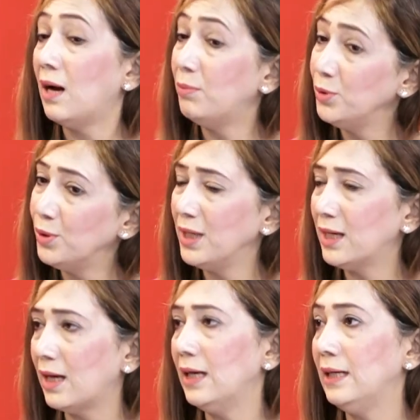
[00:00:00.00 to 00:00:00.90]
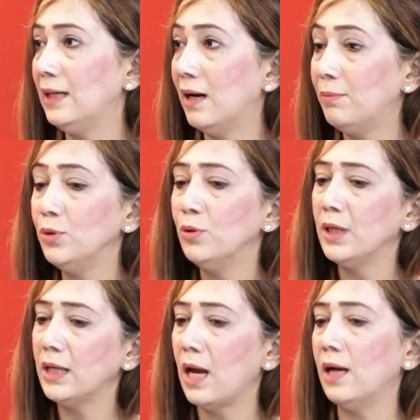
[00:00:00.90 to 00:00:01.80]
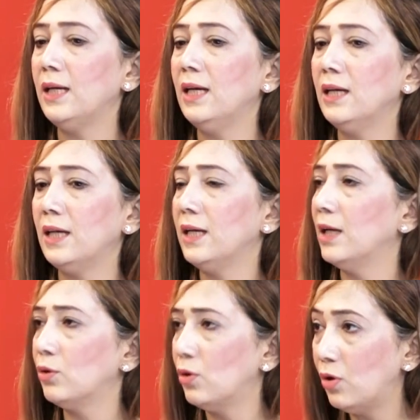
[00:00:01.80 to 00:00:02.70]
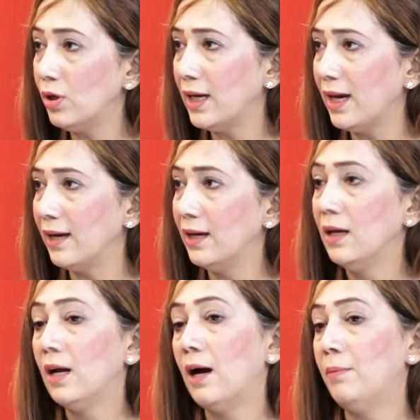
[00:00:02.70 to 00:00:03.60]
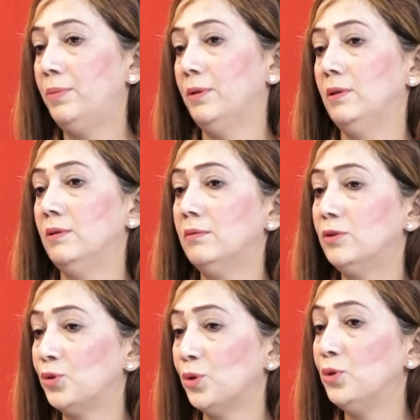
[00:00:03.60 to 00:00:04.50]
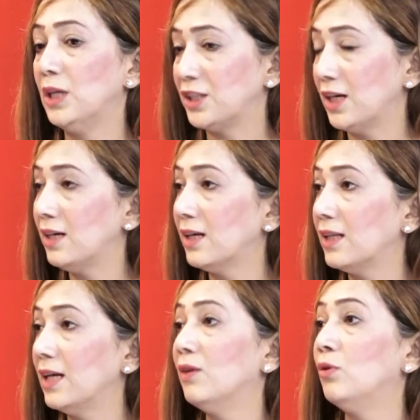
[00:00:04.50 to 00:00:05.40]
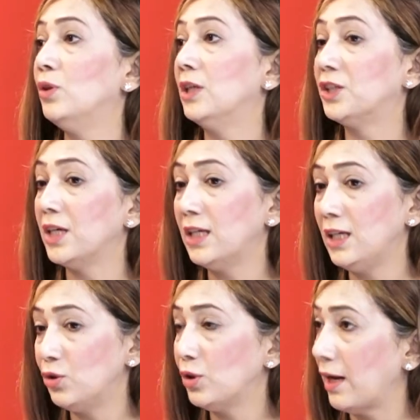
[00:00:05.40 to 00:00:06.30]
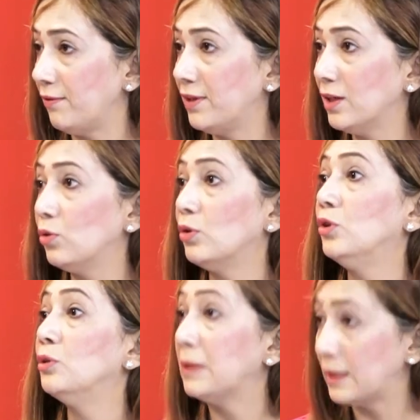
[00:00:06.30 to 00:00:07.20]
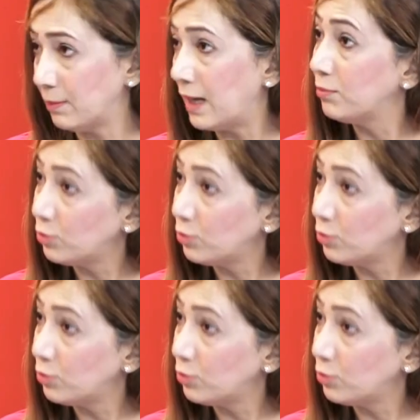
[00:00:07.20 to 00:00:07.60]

अब उन्होंने कर लिया अब उन्होंने क्या किया कि ये तो हो गया अब जो नशा करते हैं वो नशे की जो कैफियत होगी उसमें दिमाग